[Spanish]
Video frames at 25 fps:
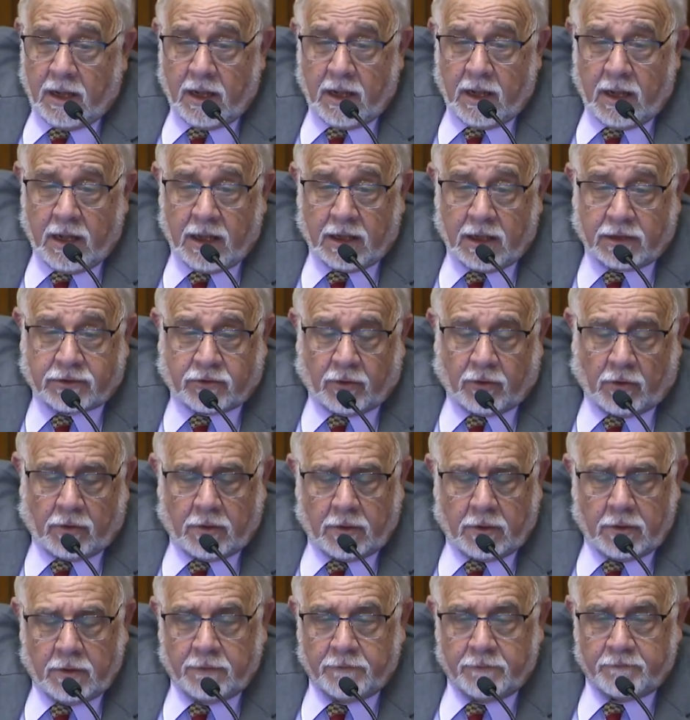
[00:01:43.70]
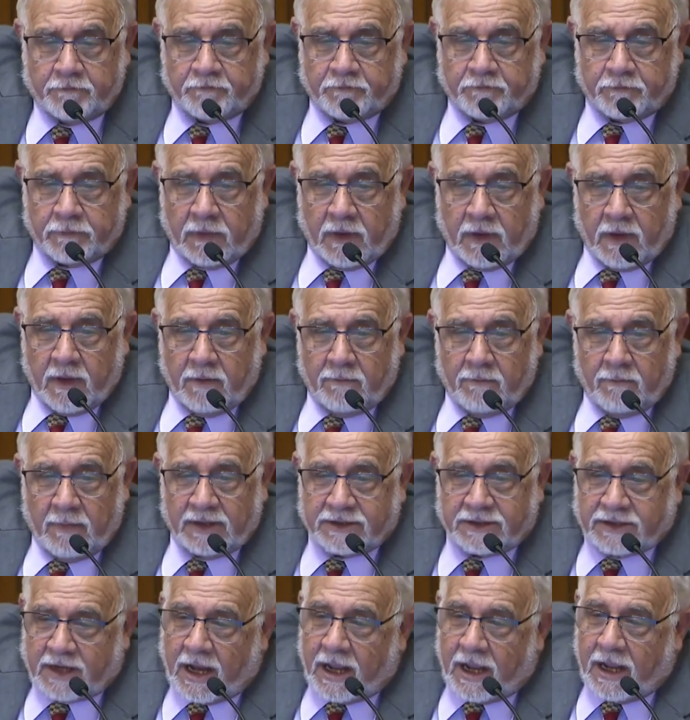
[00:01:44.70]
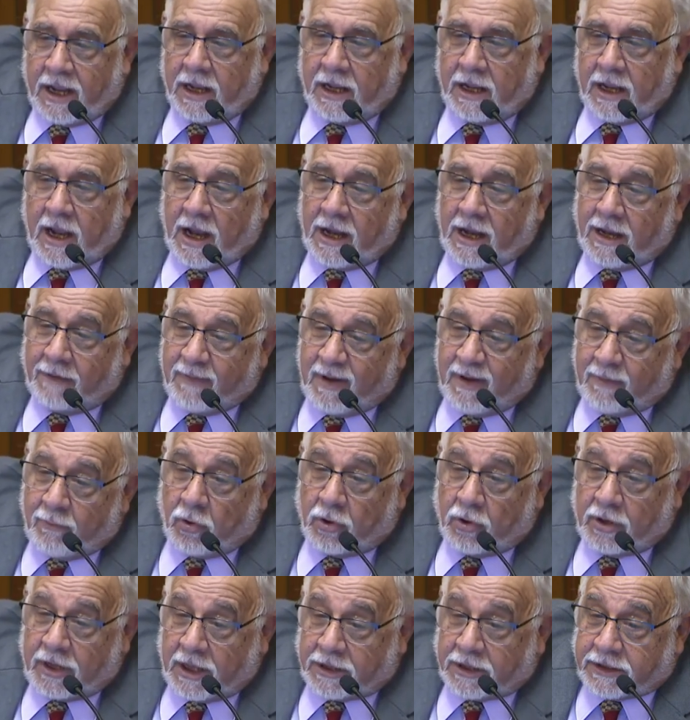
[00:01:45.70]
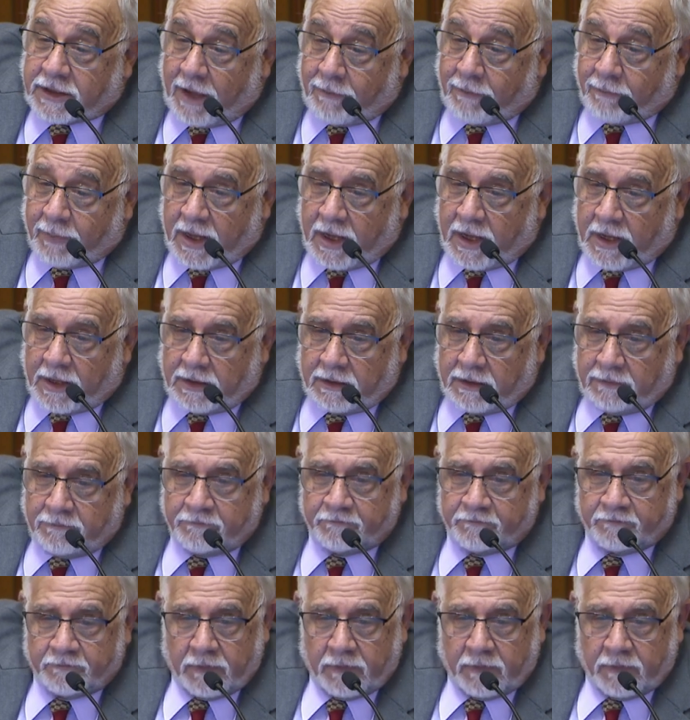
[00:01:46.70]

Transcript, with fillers: Esto me trae a la memoria también